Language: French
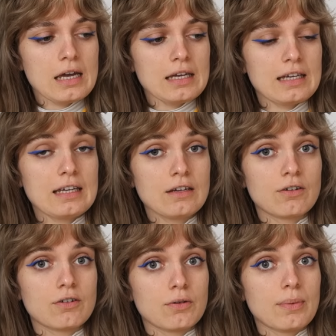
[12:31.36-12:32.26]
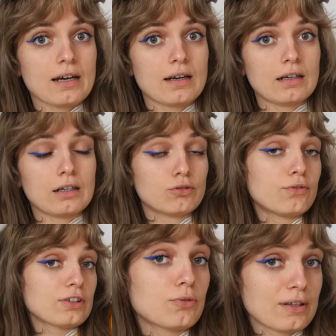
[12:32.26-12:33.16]
Et euh, ben, le
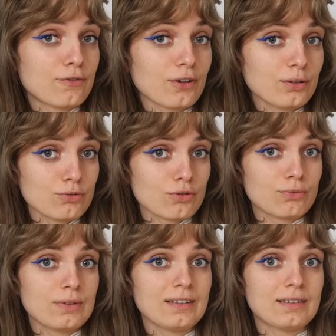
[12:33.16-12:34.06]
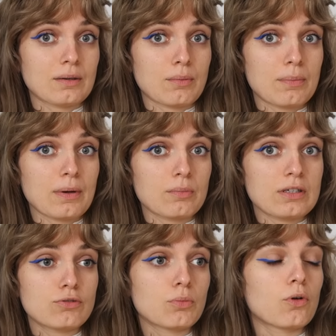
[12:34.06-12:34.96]
fait de m'être forcée aujourd'hui, ça m'a
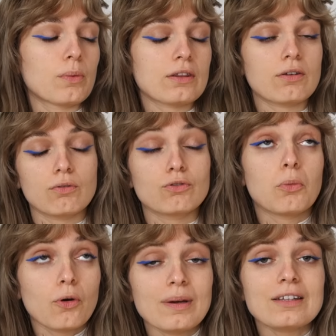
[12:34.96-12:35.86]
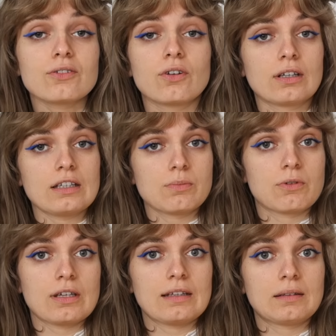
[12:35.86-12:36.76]
permis de me, remettre, de me remettre dans le
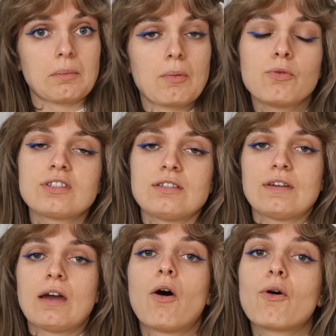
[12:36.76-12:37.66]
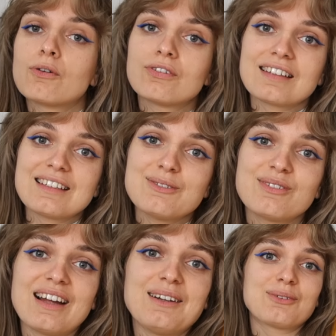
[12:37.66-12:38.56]
rythme et ça m'a motivé à en refaire des
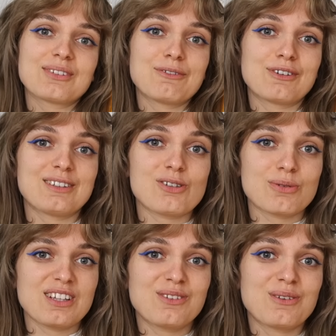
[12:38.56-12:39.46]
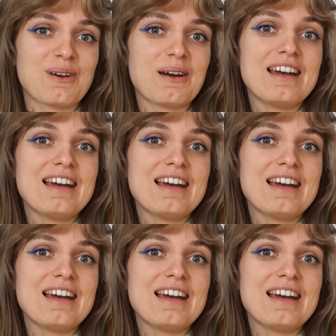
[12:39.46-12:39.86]
nouvelles. Donc des fois c'est chouette euh,